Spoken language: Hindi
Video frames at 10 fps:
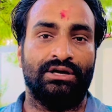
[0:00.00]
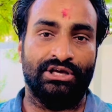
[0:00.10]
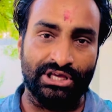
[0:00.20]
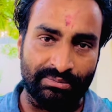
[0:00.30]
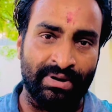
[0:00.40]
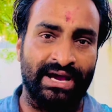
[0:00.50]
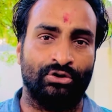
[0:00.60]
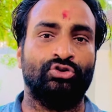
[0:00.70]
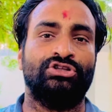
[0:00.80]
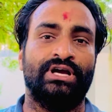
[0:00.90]
ही मैन
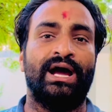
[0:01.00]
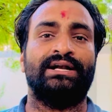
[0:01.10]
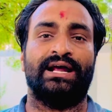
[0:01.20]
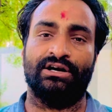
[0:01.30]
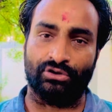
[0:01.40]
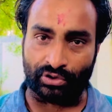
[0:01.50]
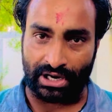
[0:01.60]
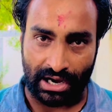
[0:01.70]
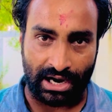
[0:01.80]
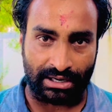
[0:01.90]
होती है
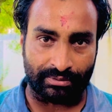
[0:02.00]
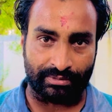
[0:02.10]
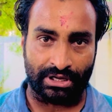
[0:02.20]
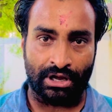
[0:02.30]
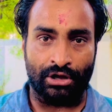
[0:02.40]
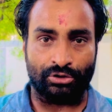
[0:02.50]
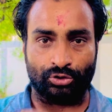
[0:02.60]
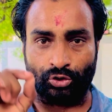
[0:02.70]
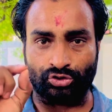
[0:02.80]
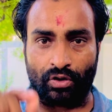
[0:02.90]
टेरिटोरियल आर्मी में तो
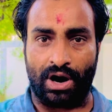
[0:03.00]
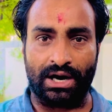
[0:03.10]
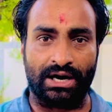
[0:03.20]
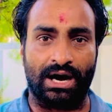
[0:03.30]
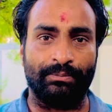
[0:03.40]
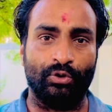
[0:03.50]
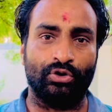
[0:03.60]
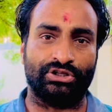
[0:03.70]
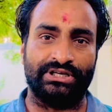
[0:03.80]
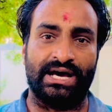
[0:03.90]
दोस्तों अगर आप
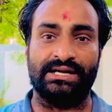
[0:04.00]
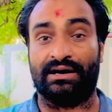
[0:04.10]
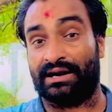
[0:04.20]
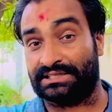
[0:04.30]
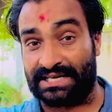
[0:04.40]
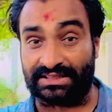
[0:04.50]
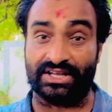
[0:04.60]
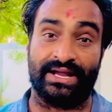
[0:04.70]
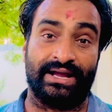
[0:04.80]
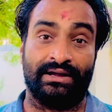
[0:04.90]
लोग तैयारी करना
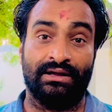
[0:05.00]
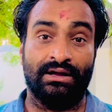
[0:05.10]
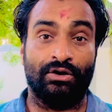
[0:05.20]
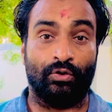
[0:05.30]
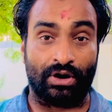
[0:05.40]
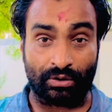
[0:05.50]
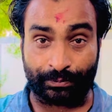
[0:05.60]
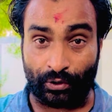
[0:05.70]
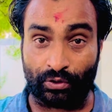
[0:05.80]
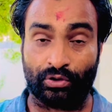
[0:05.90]
चाहते हैं और
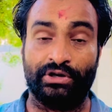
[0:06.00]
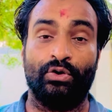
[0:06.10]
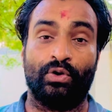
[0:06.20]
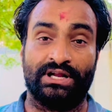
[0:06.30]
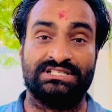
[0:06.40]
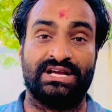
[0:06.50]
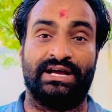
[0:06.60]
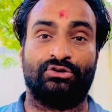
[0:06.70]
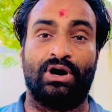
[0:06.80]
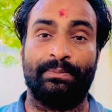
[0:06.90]
आपको कोई लोकल से
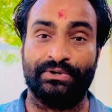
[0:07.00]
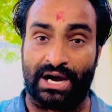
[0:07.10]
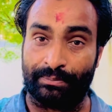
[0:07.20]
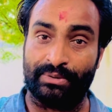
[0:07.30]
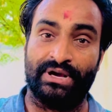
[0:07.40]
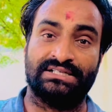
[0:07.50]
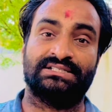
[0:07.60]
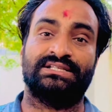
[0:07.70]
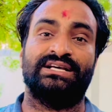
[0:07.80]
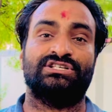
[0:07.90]
हैं तो आप यहाँ पर भी आ
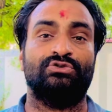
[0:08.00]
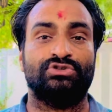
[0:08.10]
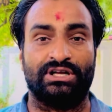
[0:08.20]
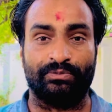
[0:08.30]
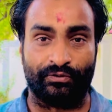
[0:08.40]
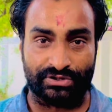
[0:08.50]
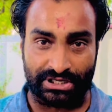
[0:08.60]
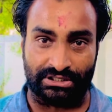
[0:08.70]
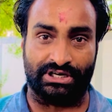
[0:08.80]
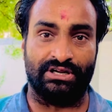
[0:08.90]
सकते हैं चीनू सैदपुर
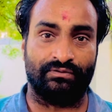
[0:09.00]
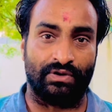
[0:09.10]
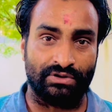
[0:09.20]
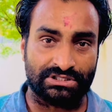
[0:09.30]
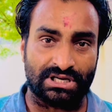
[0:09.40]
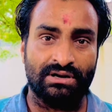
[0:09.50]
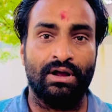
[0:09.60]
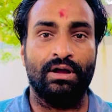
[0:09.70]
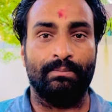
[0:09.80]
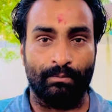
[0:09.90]
फिजिकल ट्रेनिंग फाउंडेशन
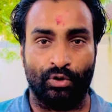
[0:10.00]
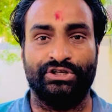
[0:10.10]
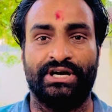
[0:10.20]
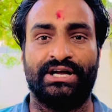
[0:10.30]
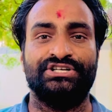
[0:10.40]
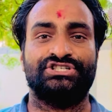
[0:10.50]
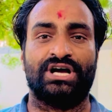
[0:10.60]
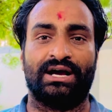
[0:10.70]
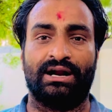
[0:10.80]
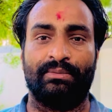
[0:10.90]
मोदीनगर
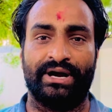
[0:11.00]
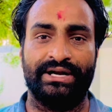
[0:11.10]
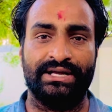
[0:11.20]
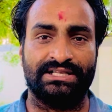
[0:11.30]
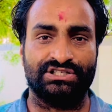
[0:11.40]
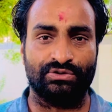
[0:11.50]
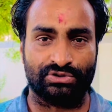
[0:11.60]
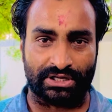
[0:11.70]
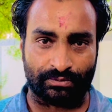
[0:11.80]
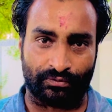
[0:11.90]
इंस्टाग्राम आई है चीनू
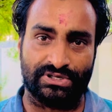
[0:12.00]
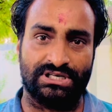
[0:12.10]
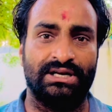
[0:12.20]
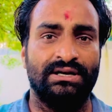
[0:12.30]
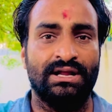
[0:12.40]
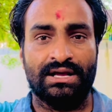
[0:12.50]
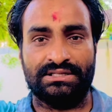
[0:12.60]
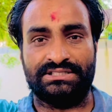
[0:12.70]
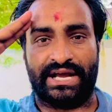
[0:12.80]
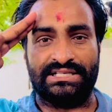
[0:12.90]
सैदपुर फिजिकल
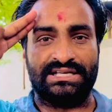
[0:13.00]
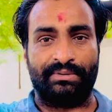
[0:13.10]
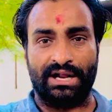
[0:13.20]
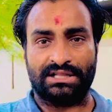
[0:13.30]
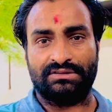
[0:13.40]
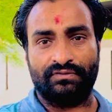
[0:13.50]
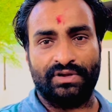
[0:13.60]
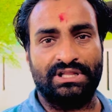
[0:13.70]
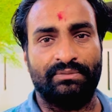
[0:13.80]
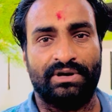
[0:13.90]
जय हिंद जय भारत
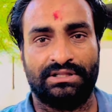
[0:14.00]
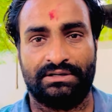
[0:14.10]
वंदे मात